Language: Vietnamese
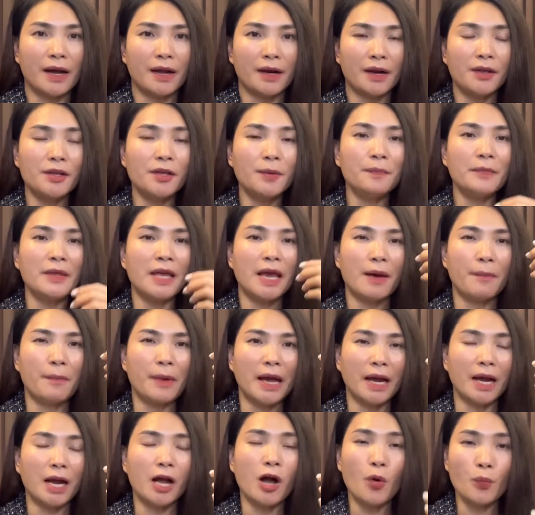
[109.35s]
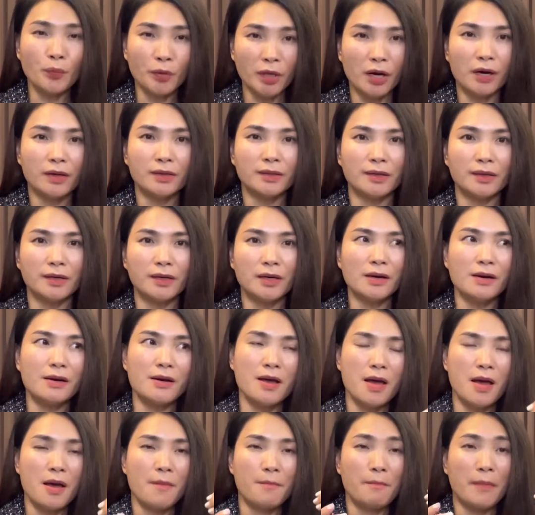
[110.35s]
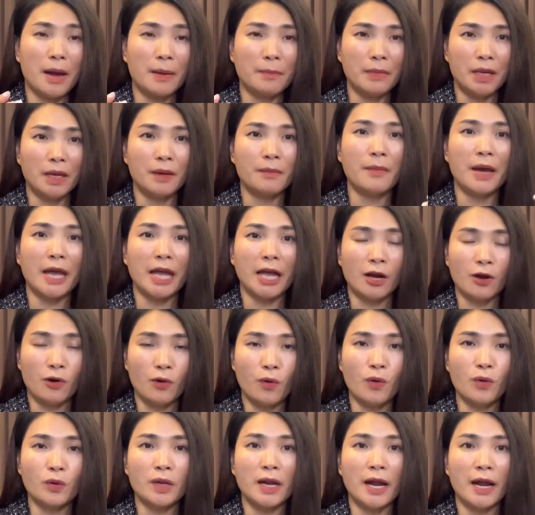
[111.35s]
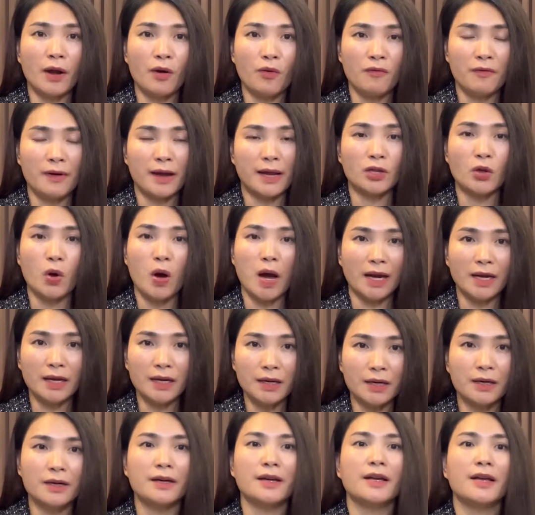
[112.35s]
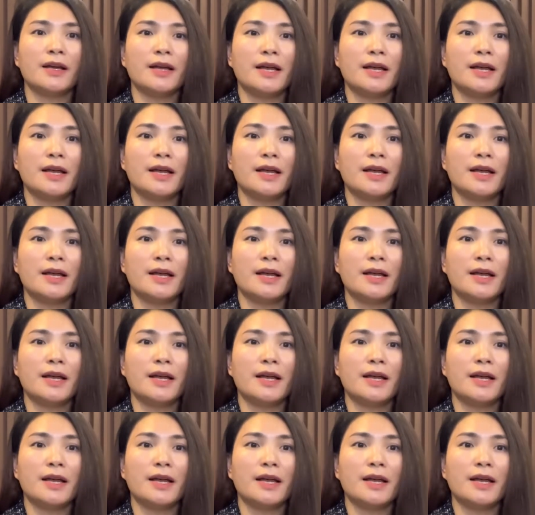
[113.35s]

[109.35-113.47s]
nó giúp da bạn không nhờn nữa mà mịn màng, khô ráo và thoáng hơn.